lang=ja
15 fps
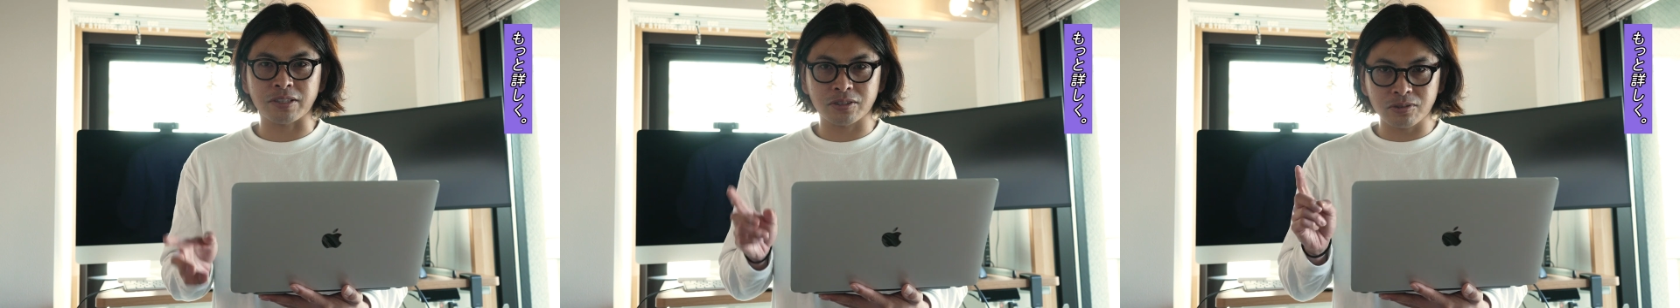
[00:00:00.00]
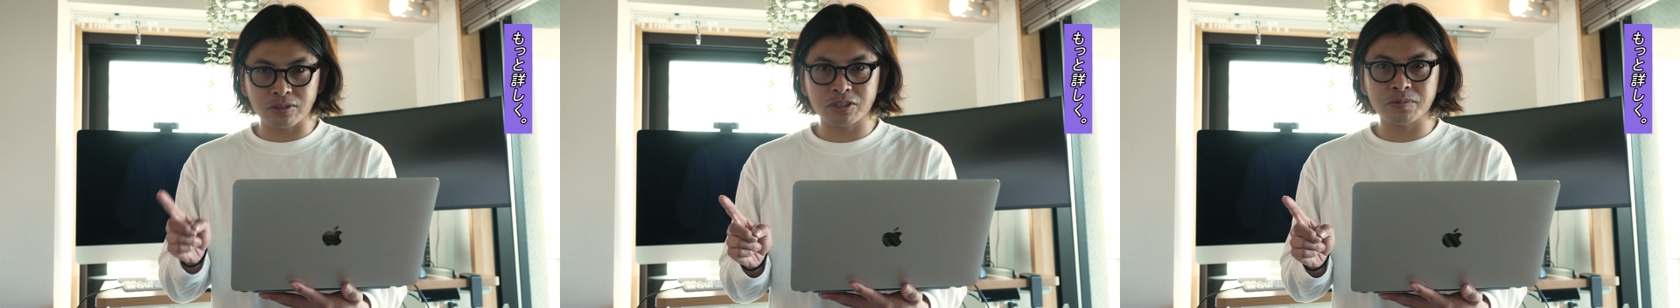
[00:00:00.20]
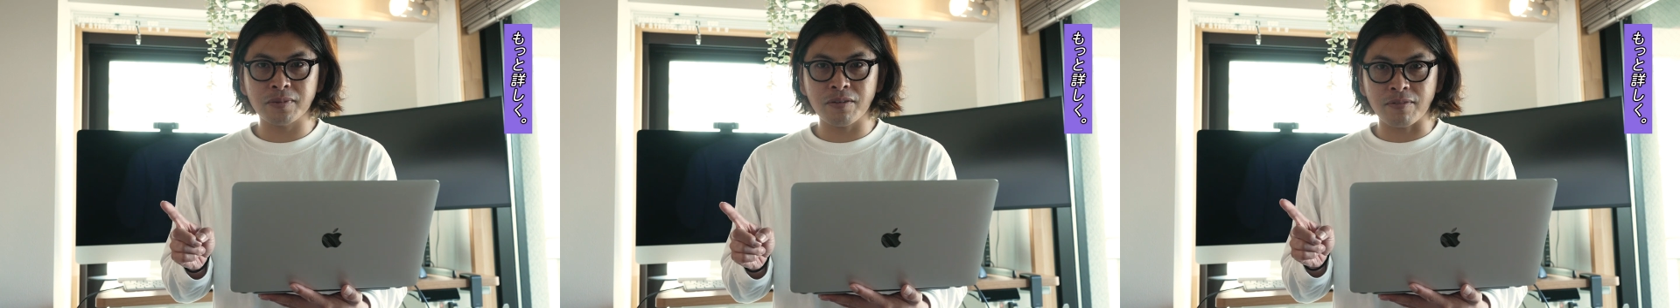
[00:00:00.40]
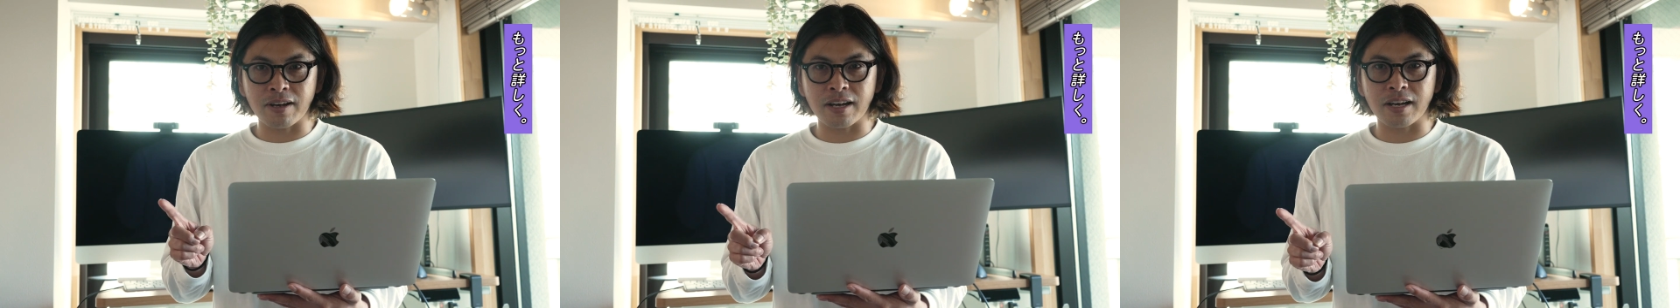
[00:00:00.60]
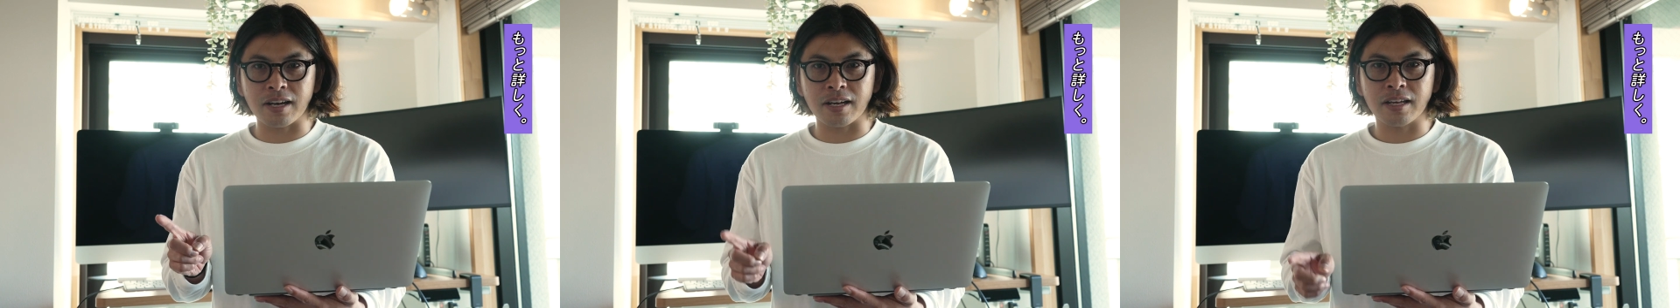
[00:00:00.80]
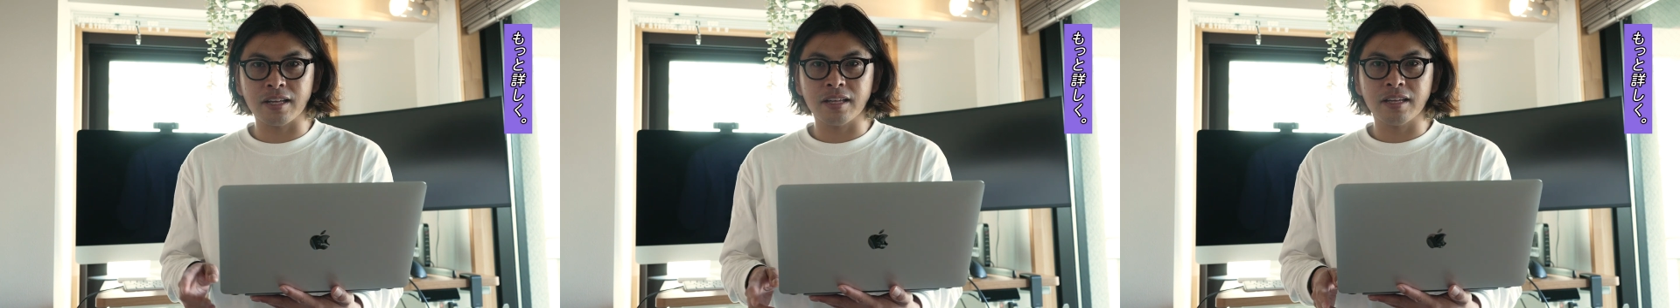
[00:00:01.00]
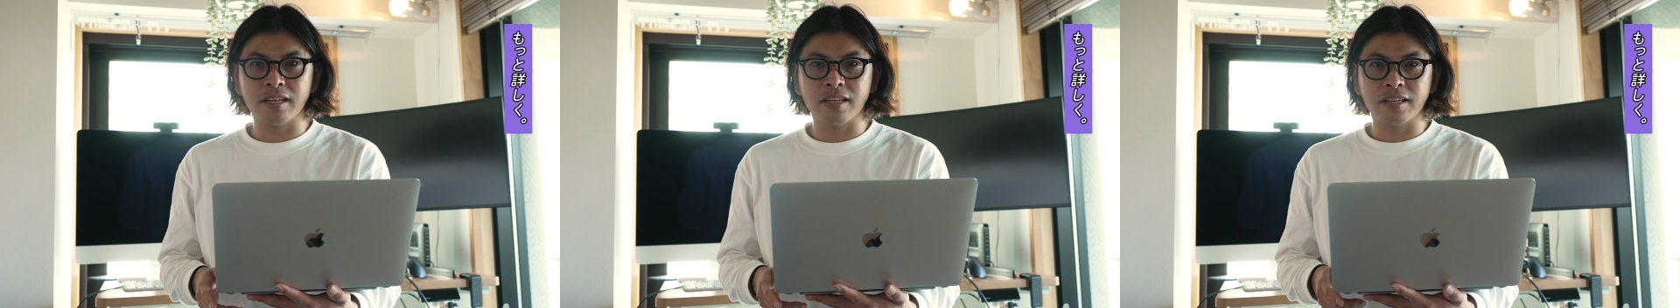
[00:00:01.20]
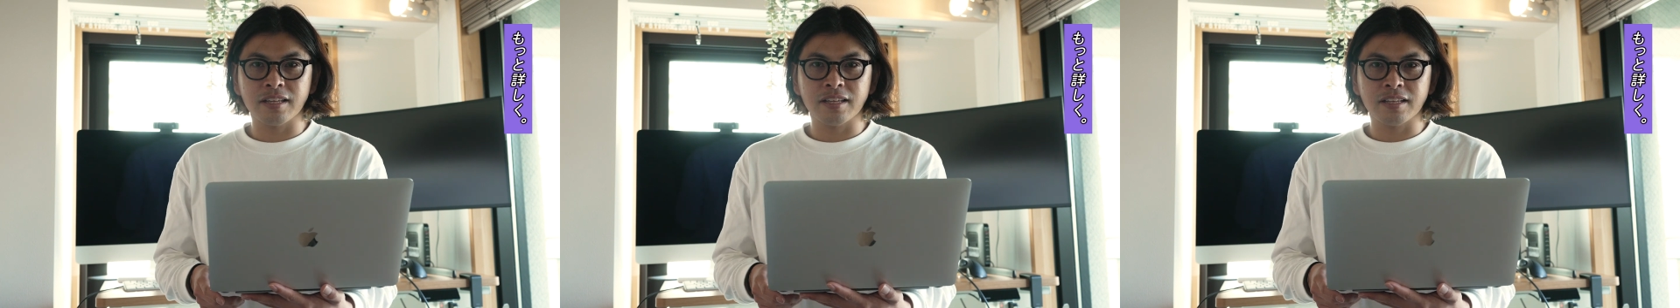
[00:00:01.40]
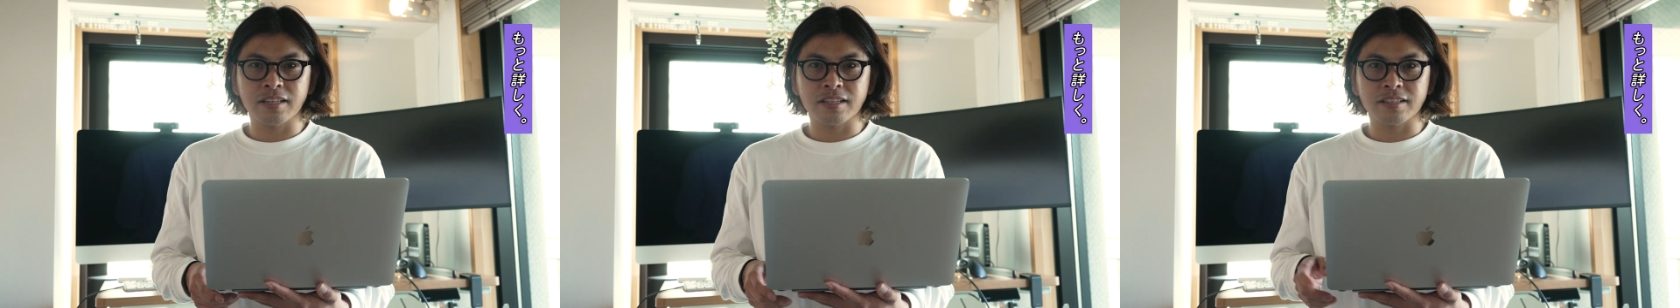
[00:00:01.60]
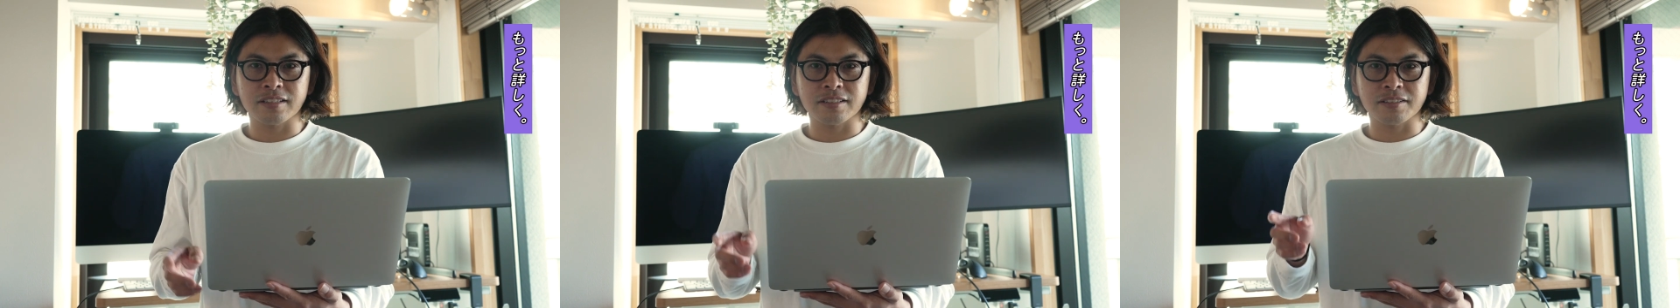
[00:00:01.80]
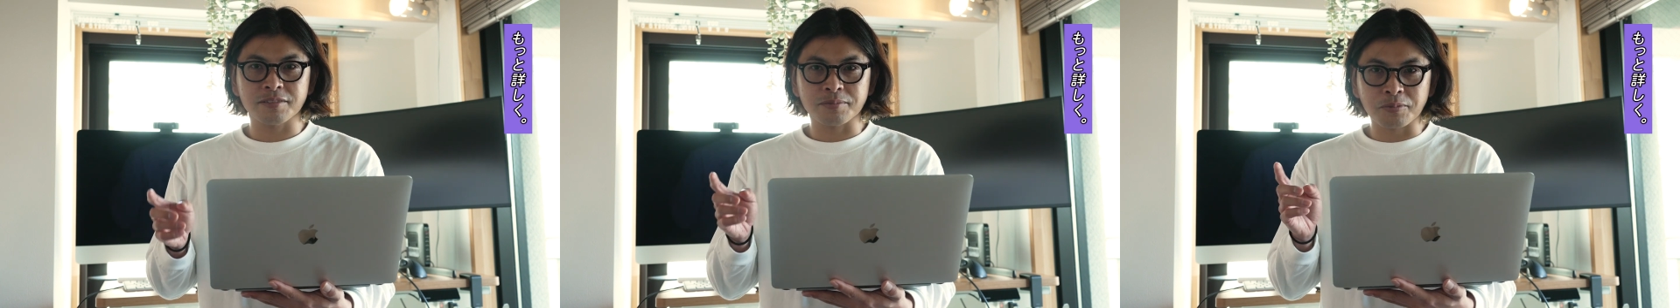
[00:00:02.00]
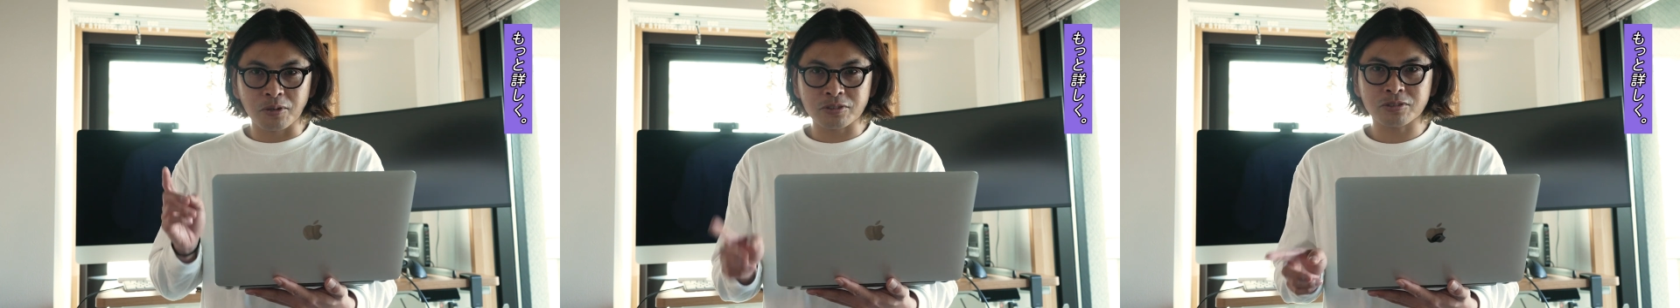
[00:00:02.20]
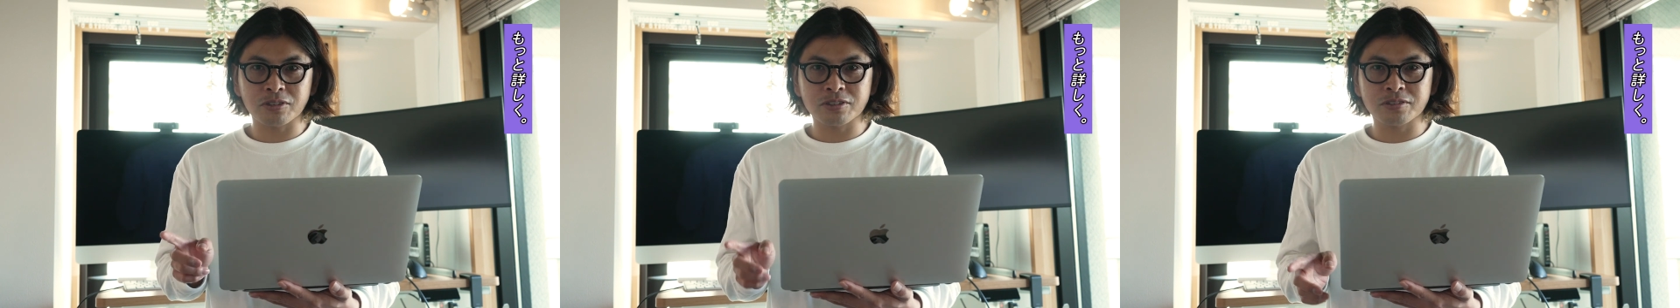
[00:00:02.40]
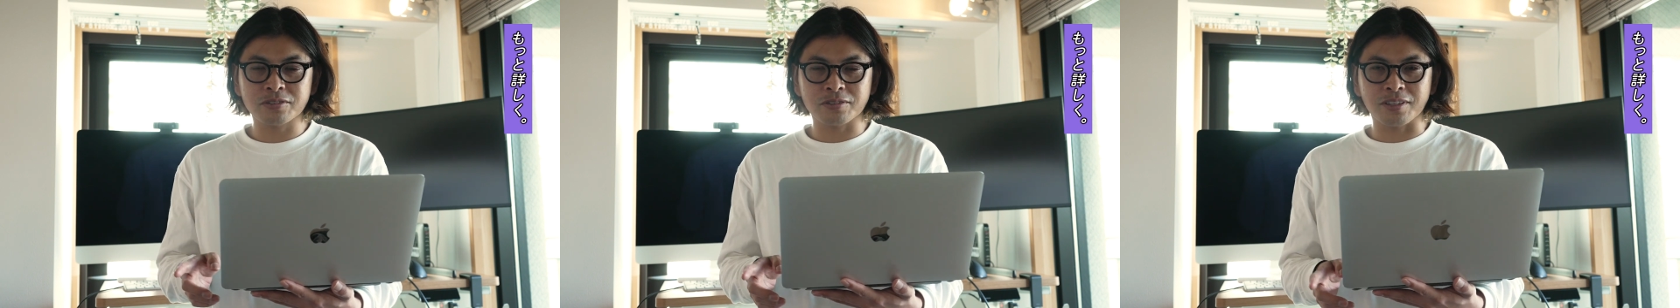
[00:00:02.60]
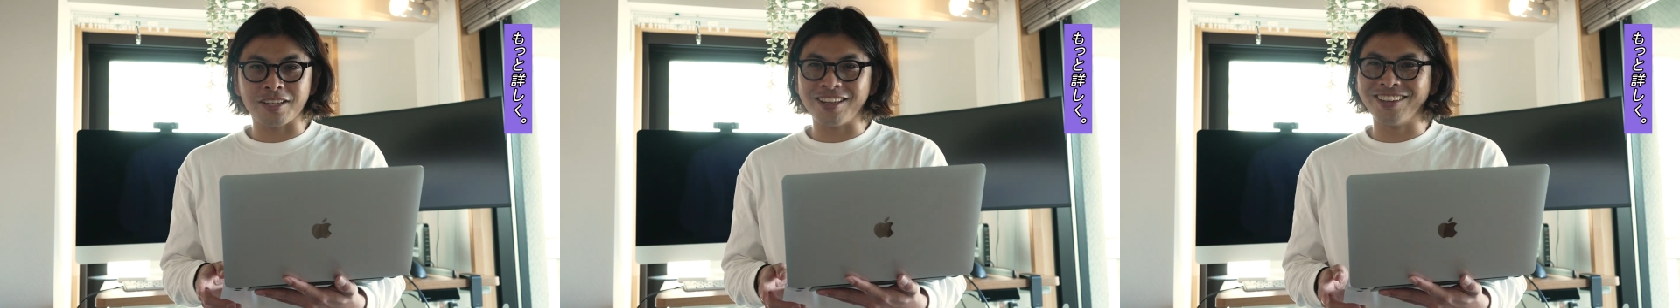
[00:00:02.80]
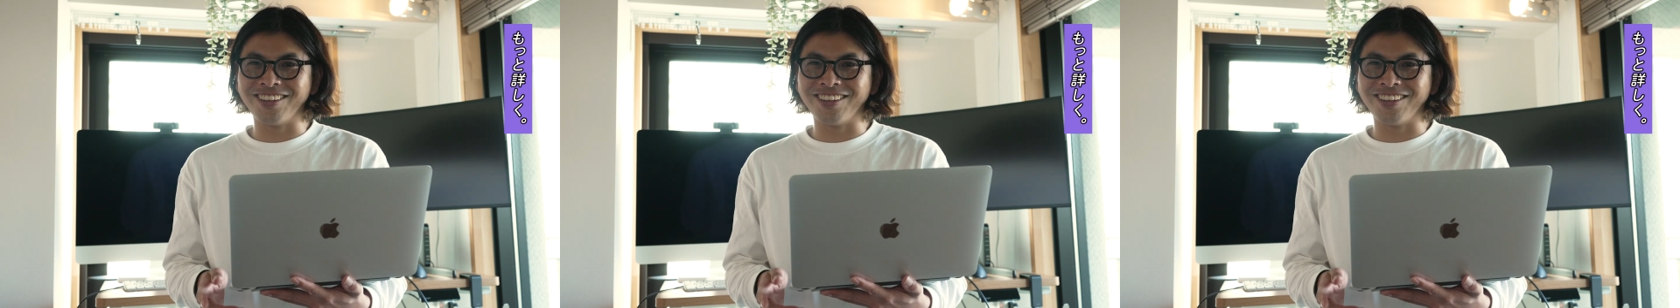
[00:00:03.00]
一つ目は、もう少しく